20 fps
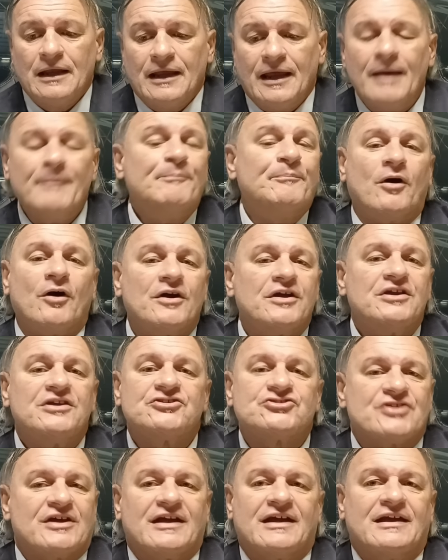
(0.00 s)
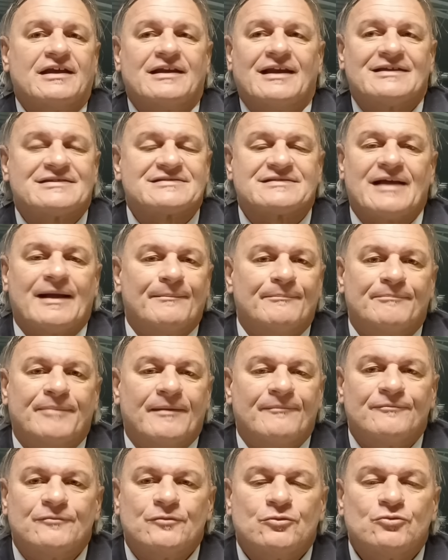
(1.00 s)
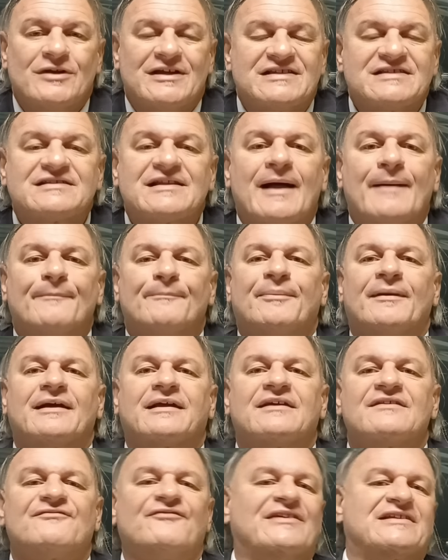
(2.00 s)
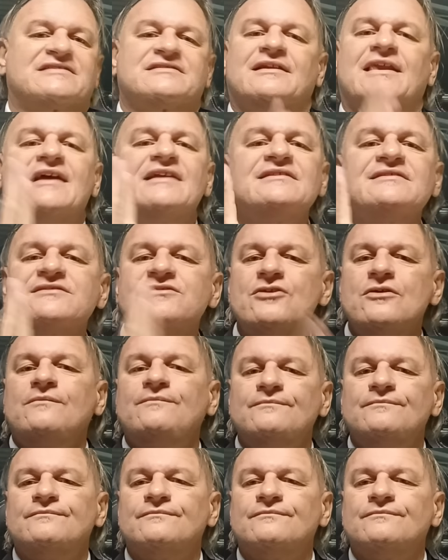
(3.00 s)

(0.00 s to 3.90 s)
e poi c'è la stampa, una stampa che fa silenzio,